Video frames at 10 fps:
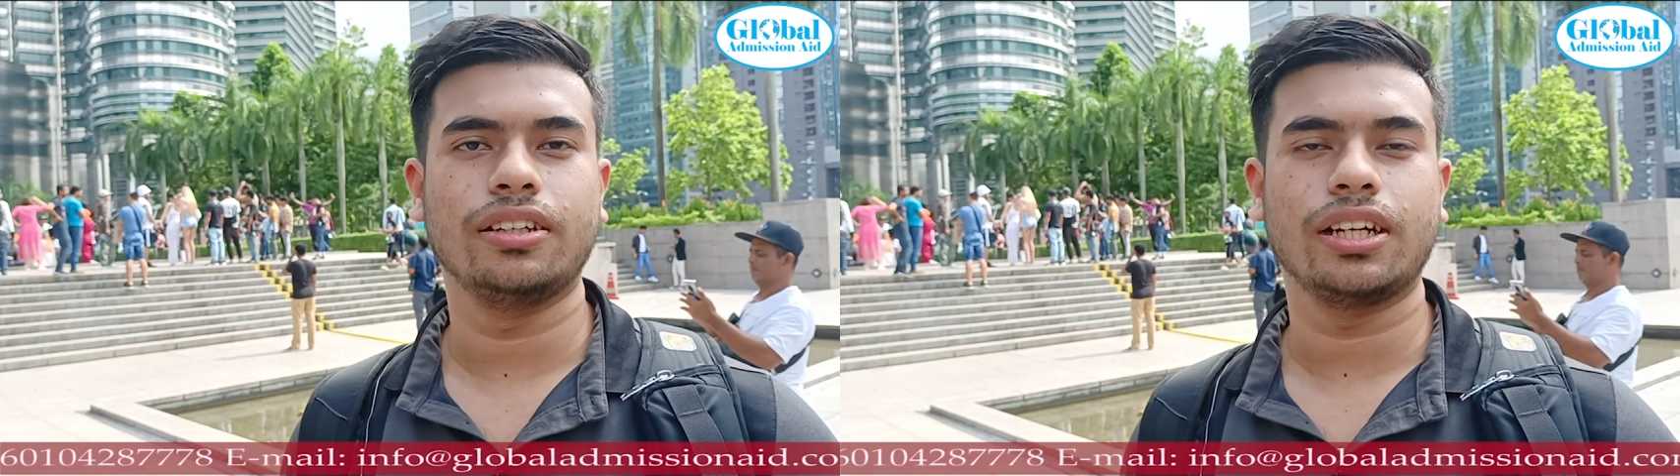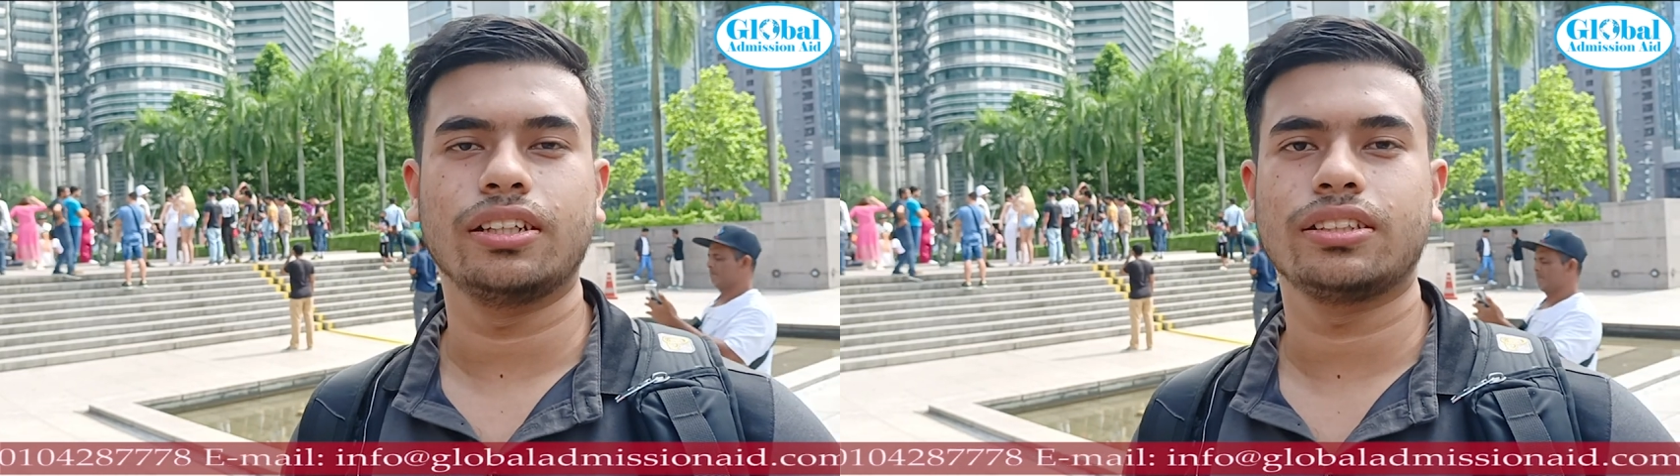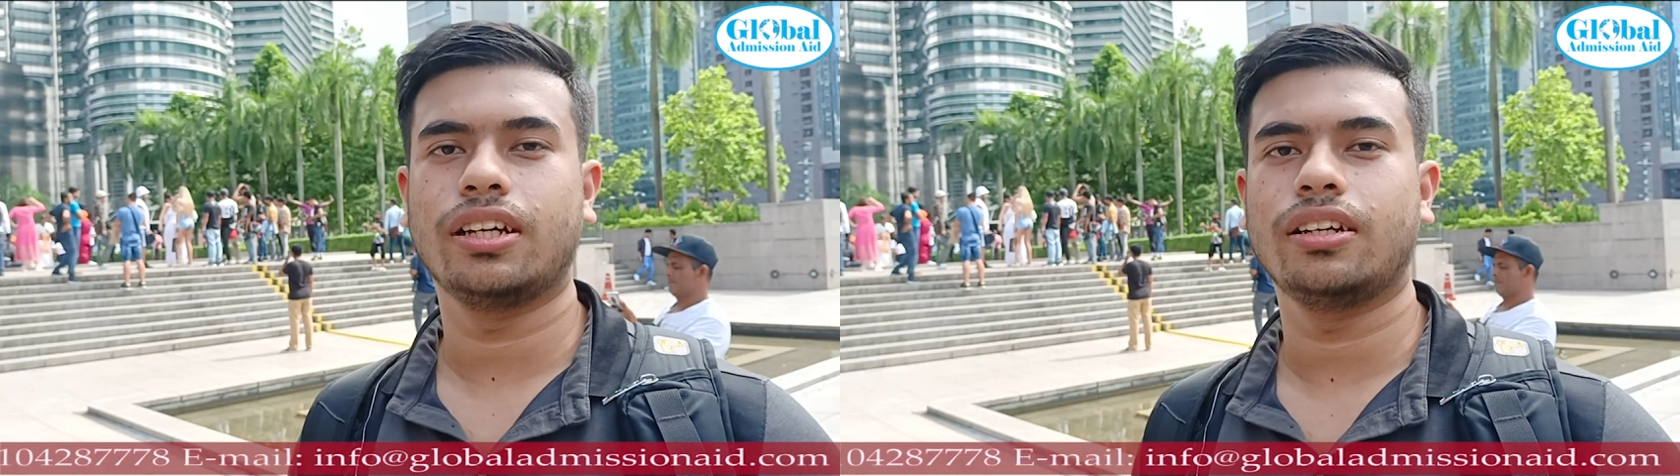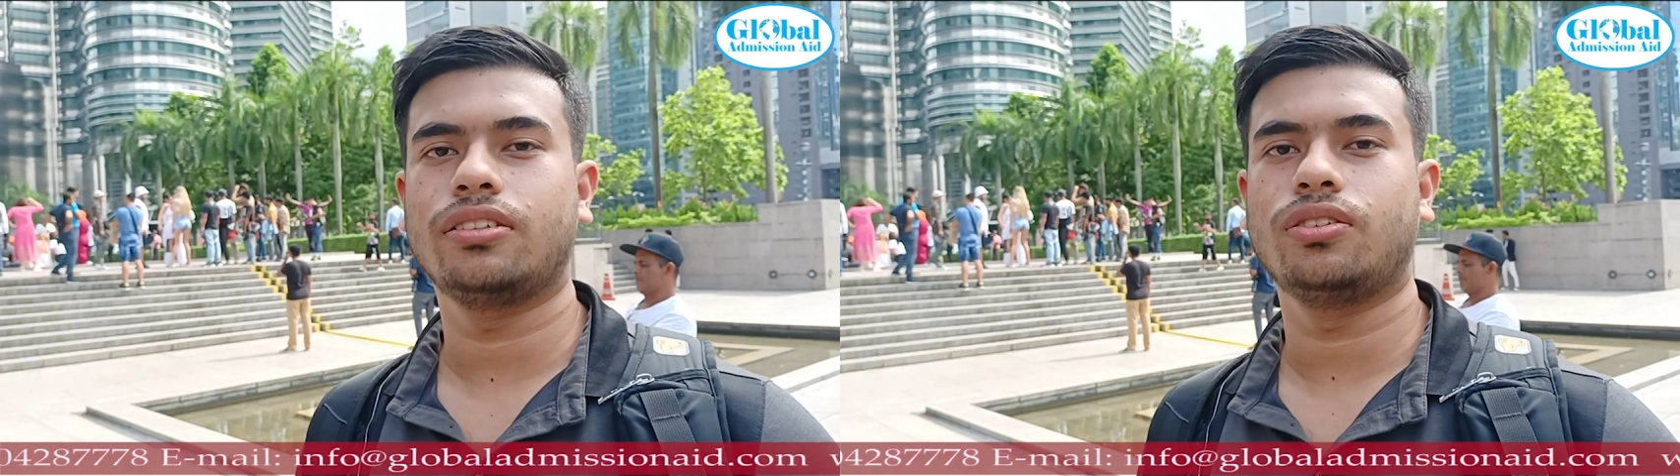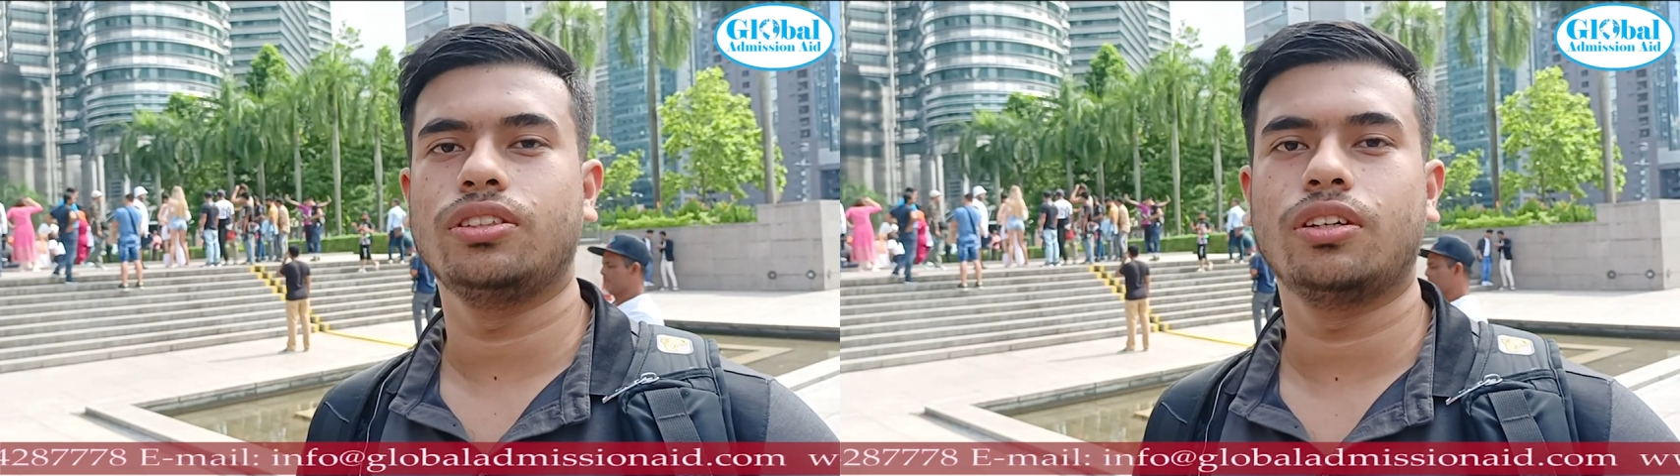ইন্টারন্যাশনাল
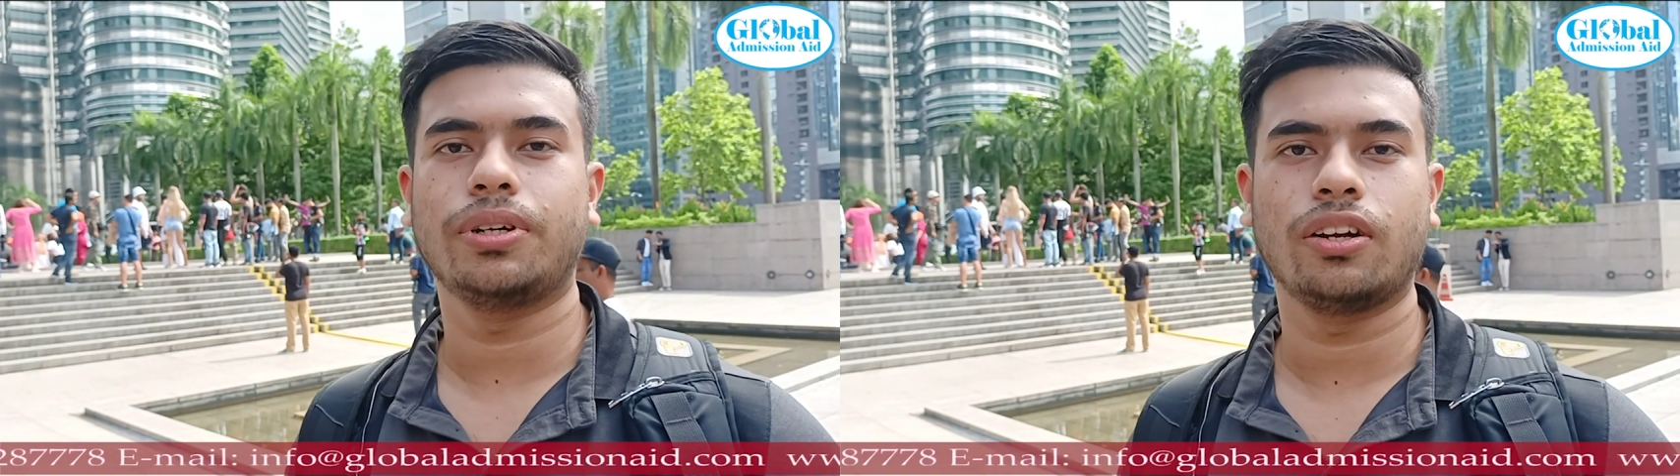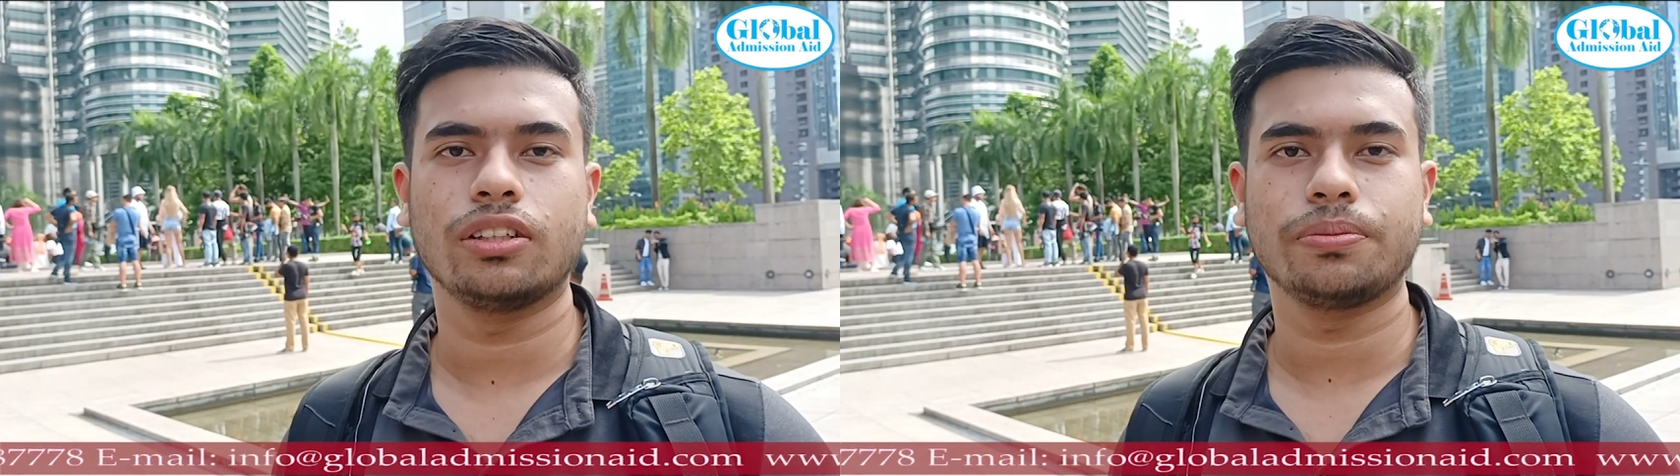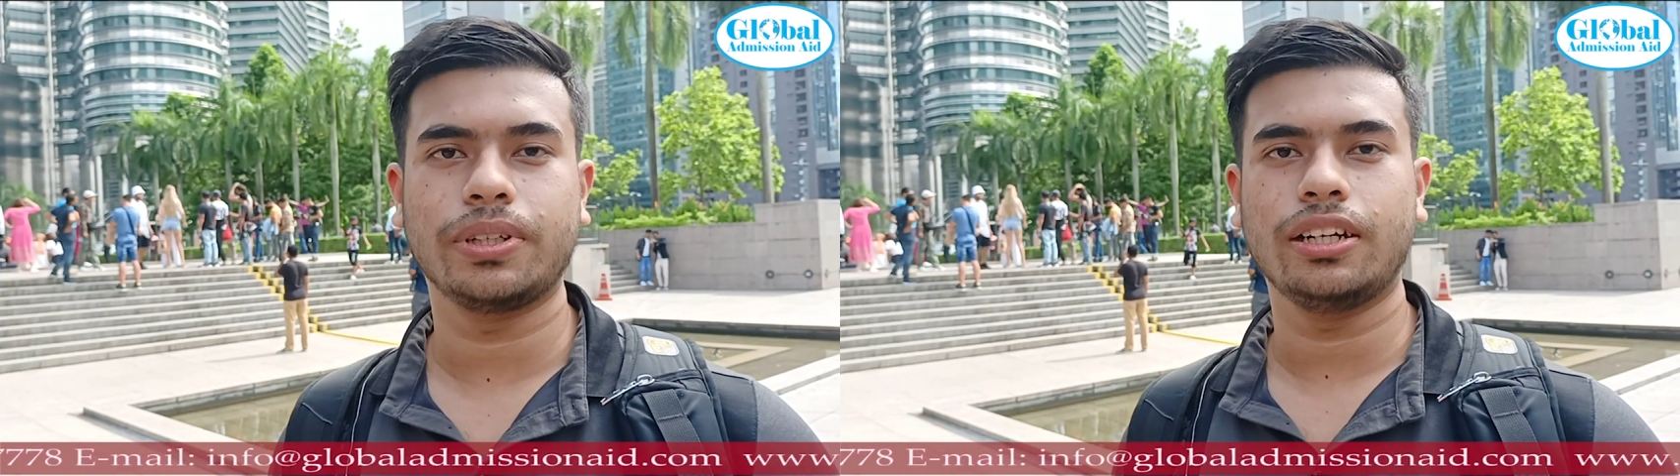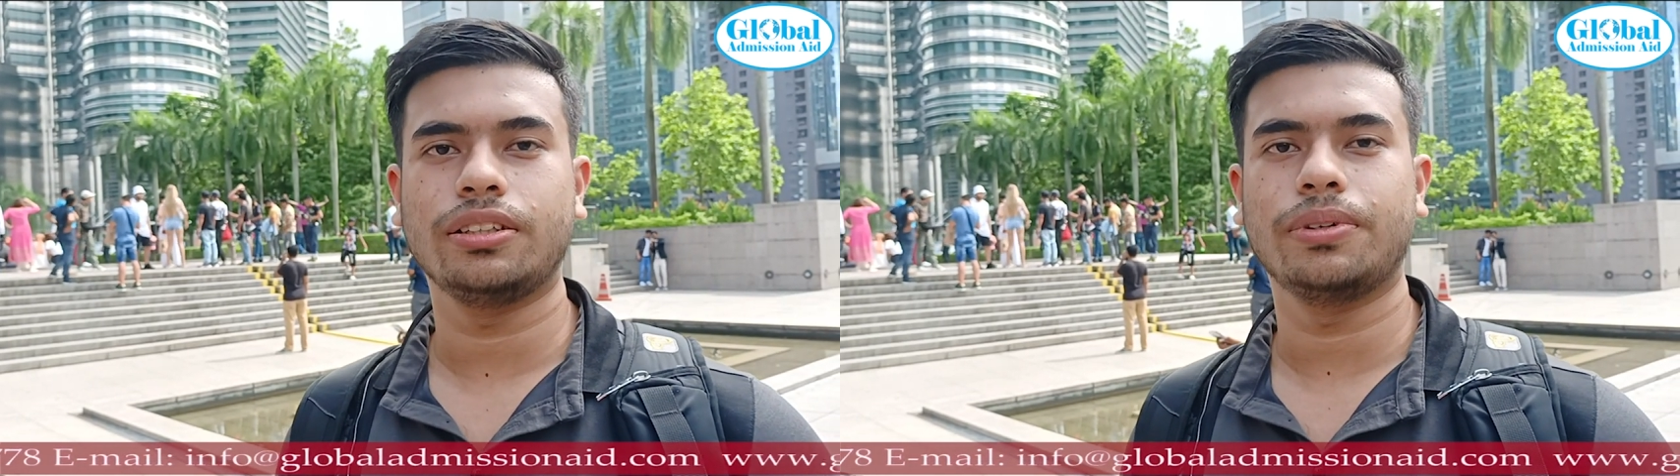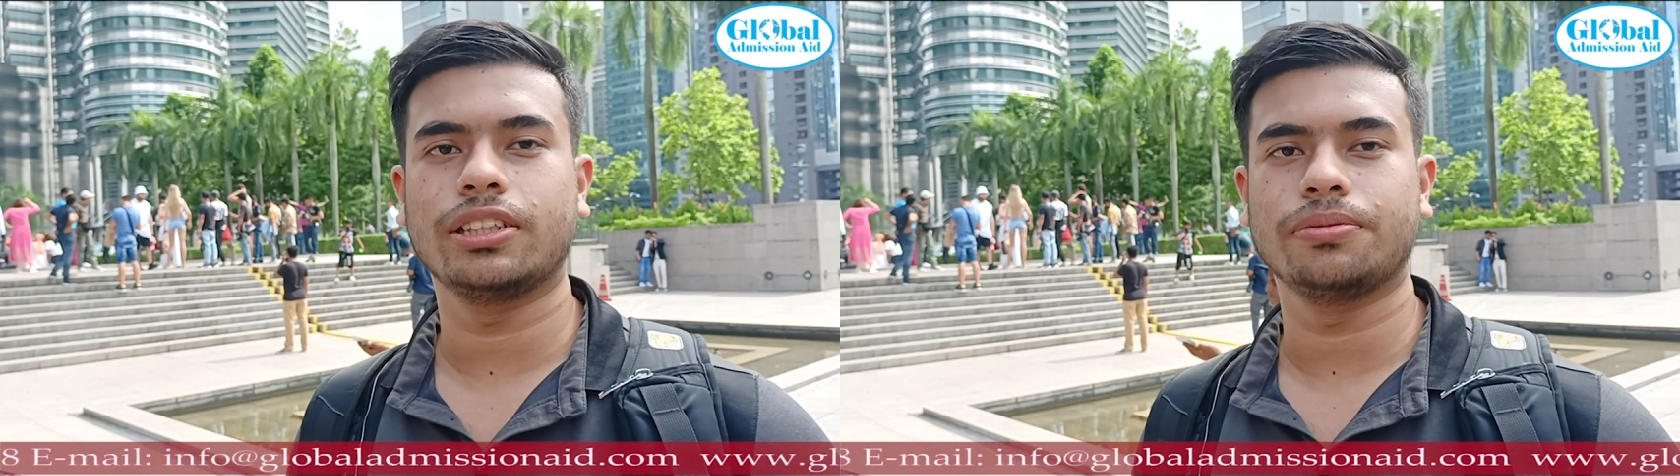ট্যুরিজম অ্যান্ড
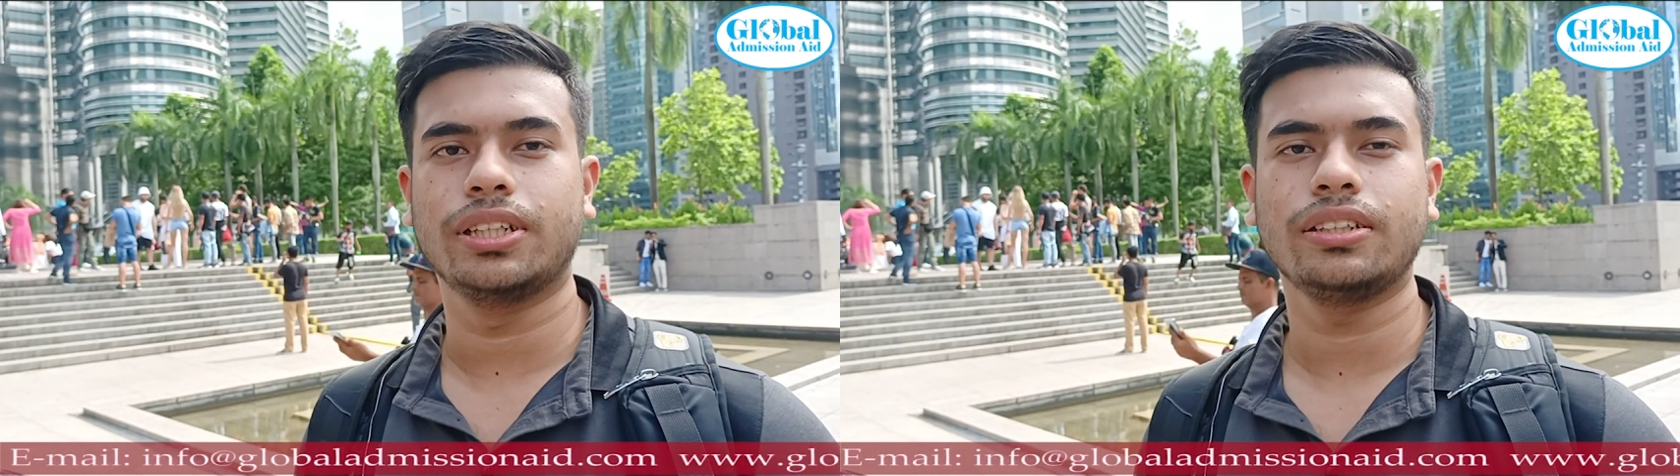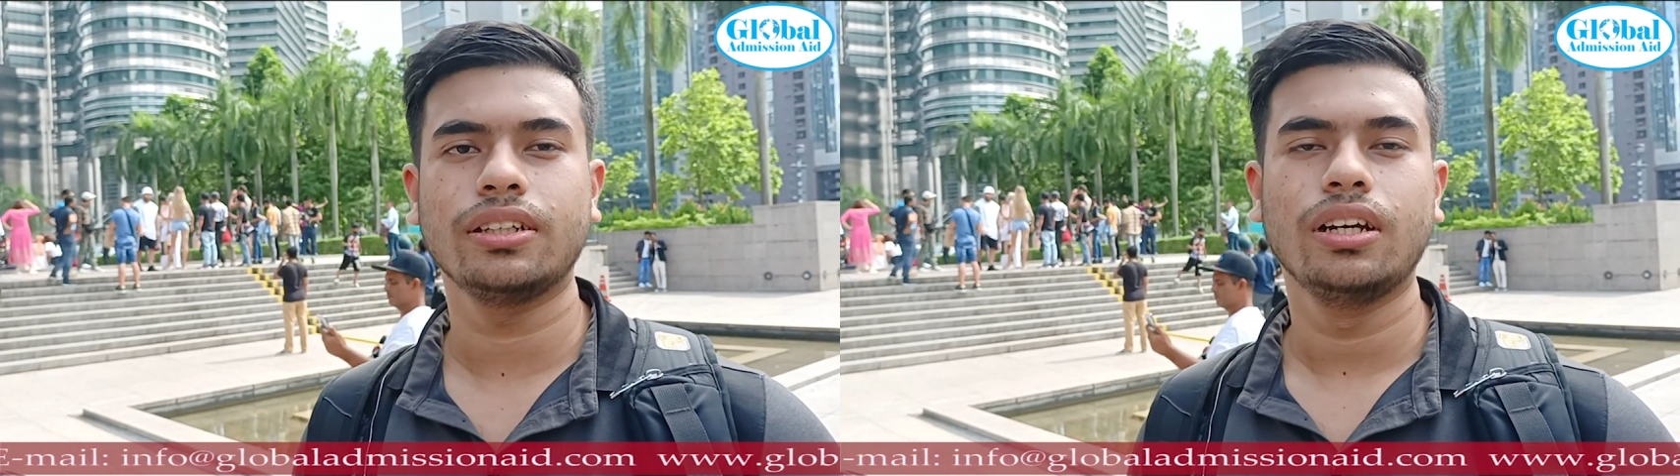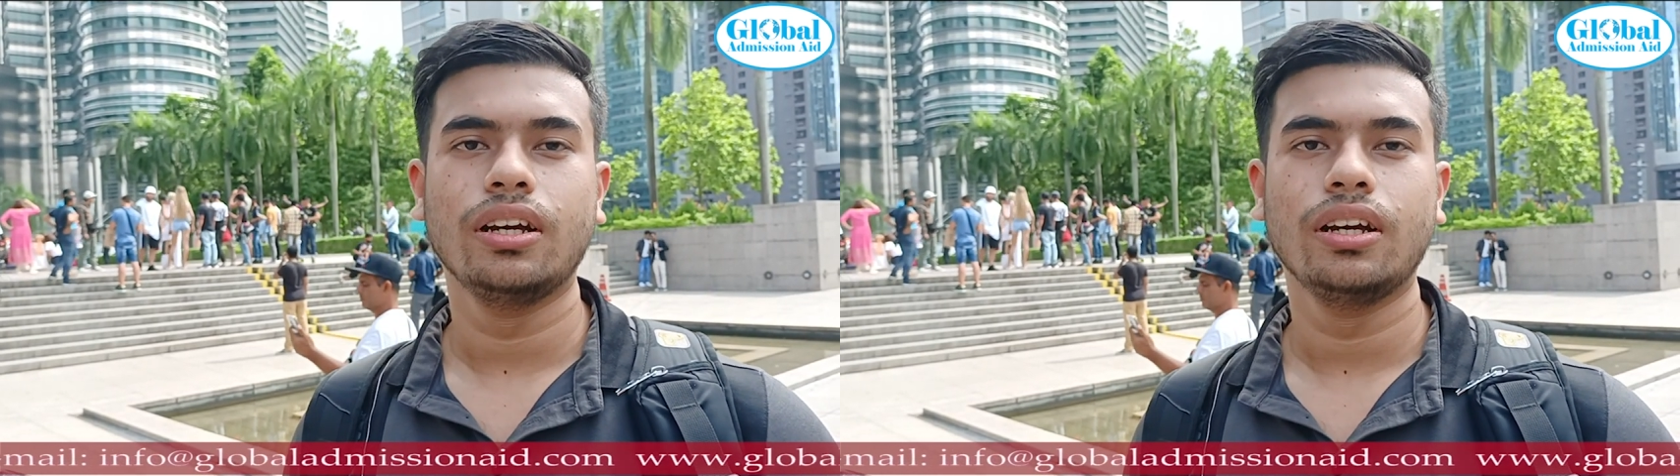হসপিটালিটি ম্যানেজমেন্ট